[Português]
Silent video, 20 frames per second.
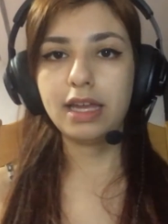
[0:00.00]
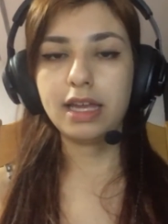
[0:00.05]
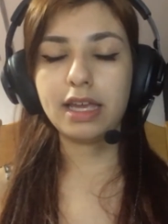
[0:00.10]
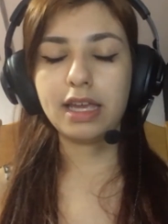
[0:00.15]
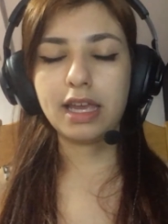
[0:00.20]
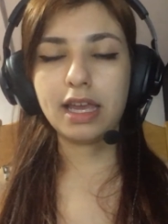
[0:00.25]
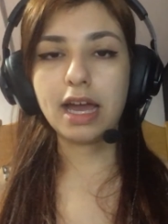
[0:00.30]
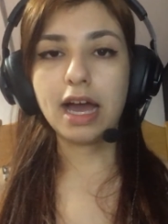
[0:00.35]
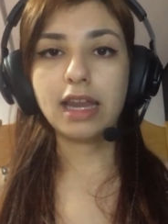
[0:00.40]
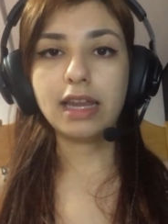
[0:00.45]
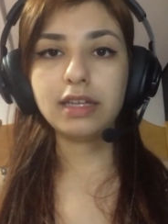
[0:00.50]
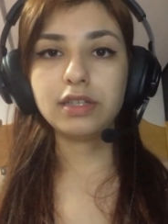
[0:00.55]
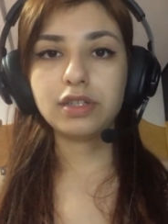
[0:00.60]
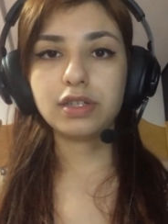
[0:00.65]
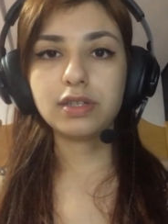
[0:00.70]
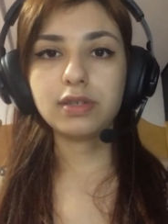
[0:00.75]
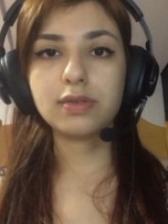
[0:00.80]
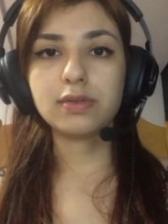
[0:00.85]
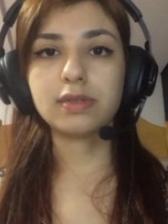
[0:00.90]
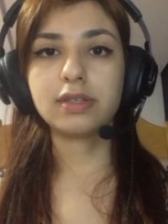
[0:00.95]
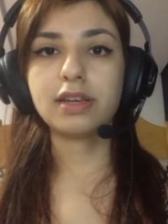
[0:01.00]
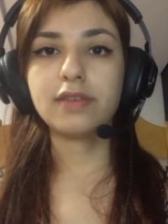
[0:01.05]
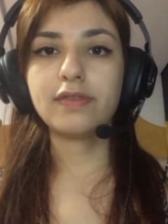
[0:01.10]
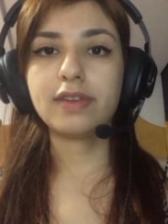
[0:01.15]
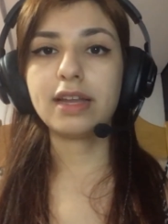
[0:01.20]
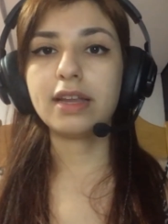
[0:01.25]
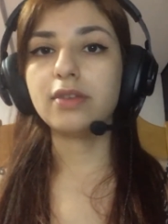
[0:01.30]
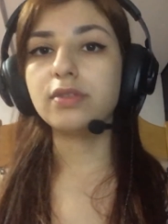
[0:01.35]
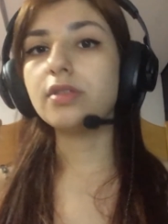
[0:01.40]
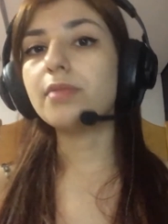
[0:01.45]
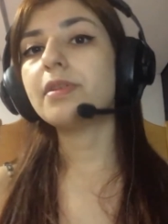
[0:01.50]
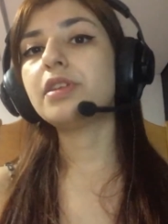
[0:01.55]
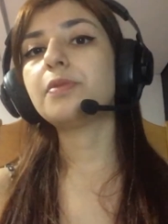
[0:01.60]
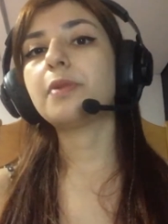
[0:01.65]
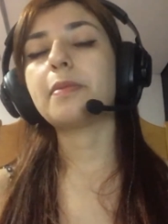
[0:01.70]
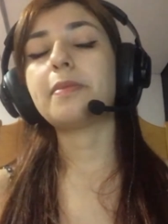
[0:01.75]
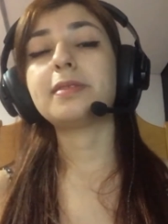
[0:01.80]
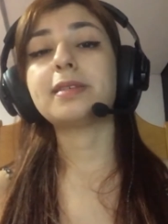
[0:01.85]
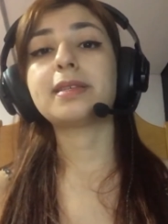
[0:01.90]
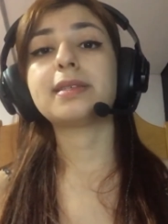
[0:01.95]
E, além disso, servirá não somente
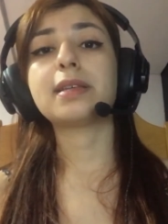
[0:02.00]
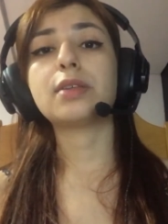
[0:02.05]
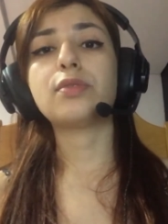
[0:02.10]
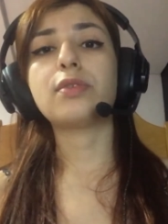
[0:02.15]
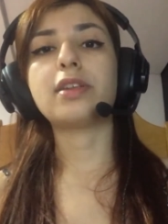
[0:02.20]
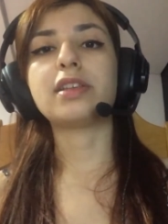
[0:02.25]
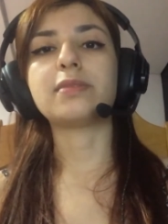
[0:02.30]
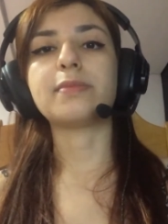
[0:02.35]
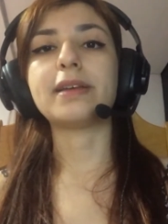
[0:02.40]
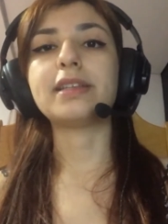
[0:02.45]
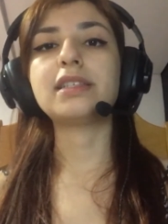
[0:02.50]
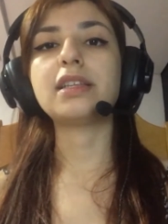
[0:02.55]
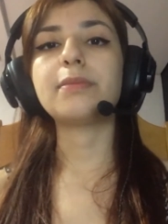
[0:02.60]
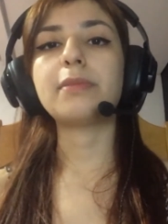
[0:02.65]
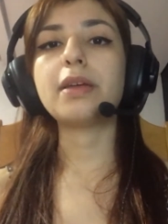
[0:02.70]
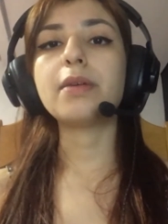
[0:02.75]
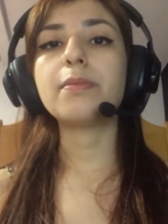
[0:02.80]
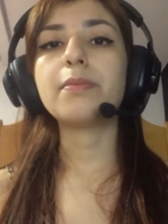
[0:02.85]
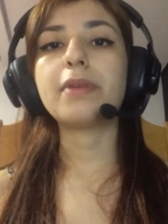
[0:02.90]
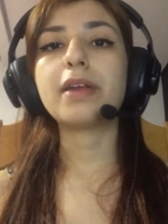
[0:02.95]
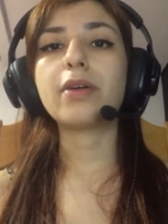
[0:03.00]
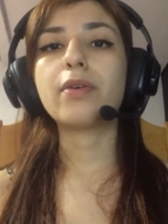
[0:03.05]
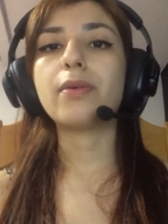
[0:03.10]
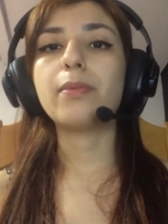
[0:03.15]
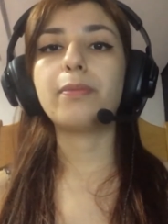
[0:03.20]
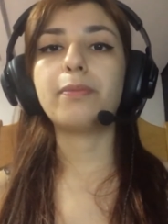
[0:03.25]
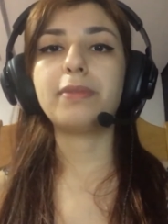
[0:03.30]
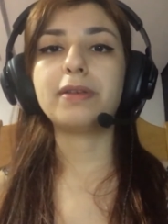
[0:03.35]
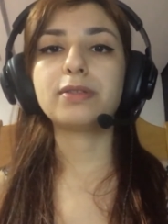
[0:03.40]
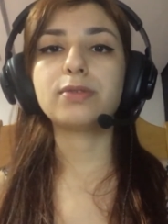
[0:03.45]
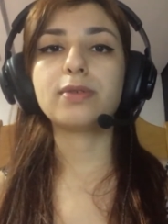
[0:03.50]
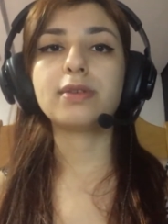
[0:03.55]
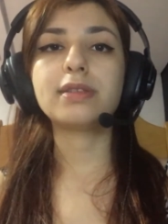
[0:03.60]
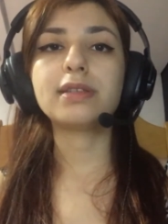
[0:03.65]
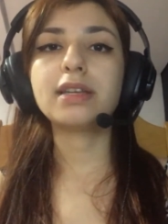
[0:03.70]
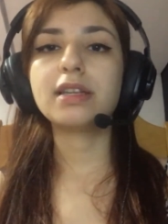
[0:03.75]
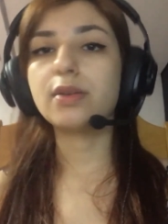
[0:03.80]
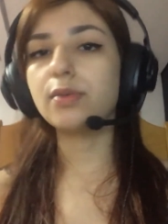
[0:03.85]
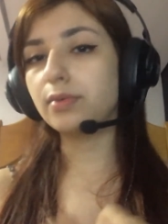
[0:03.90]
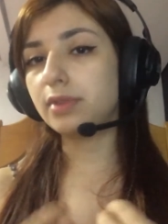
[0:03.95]
para pesquisadores, mas também para pessoas
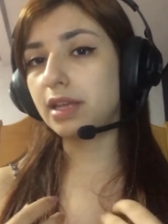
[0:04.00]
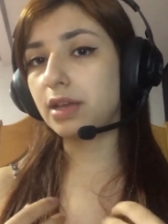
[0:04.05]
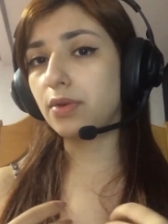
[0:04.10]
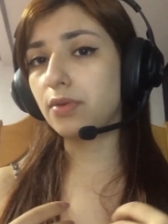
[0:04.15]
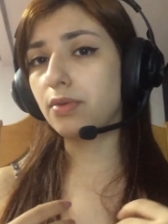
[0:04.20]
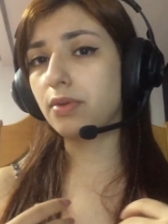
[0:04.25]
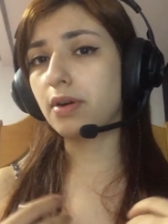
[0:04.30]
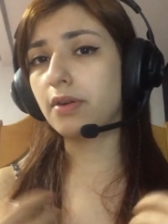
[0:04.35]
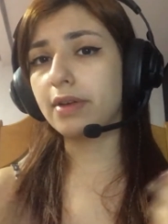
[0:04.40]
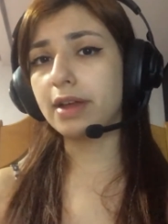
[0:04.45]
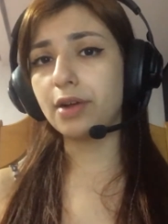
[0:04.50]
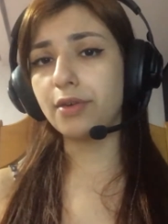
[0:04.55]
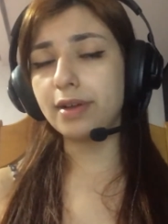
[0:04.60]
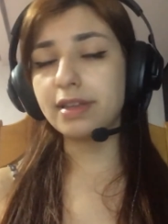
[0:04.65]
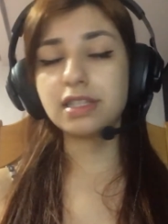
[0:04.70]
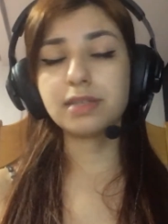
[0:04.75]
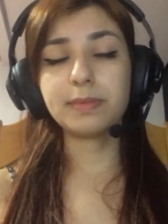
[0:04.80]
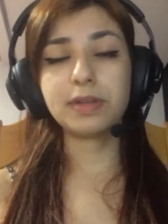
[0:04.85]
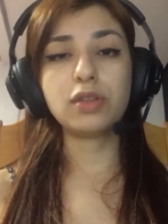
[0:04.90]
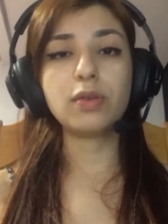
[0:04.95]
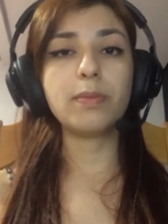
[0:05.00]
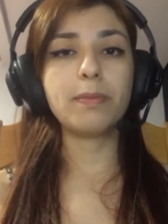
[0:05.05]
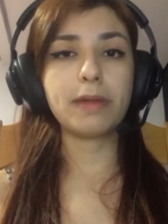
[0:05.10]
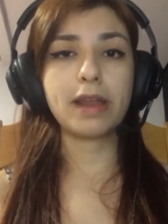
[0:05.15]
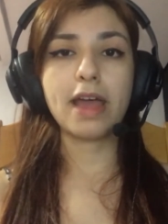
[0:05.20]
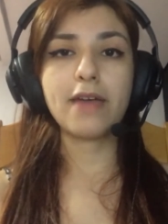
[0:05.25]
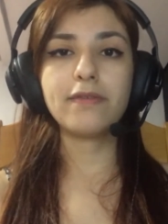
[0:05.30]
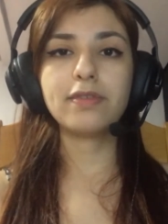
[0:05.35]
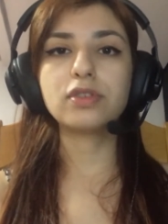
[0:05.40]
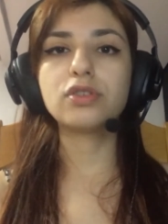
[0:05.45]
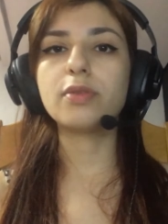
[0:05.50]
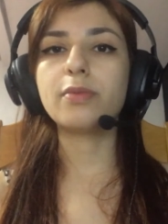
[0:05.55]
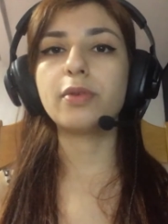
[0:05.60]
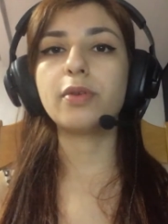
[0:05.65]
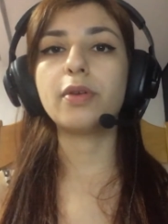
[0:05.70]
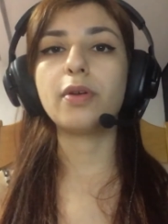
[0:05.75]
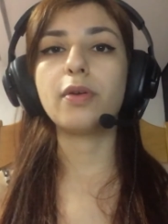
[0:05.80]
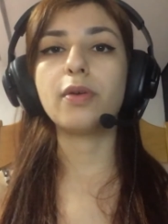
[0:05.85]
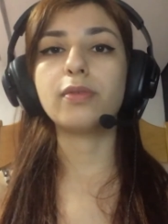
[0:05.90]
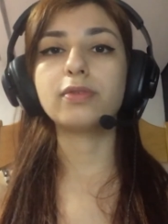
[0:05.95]
que não tenham qualquer conhecimento prévio
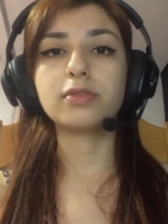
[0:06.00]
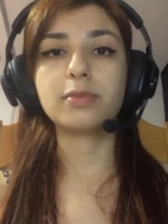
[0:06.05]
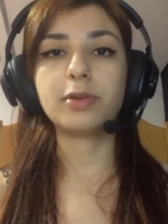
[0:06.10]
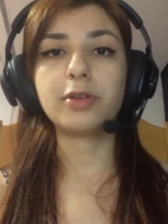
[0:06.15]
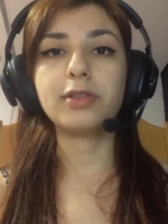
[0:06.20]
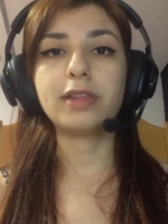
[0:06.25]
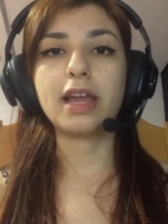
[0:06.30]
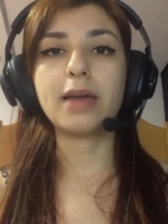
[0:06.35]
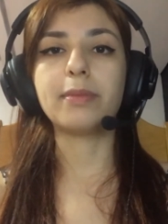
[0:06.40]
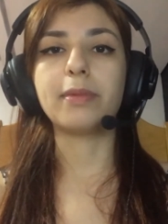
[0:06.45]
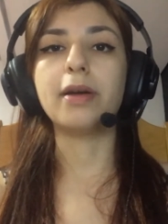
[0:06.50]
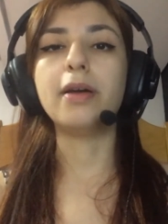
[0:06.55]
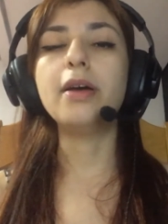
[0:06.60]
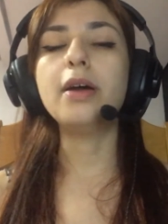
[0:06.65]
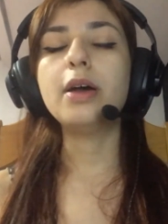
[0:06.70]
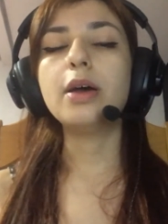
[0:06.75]
sobre, sobre o tema,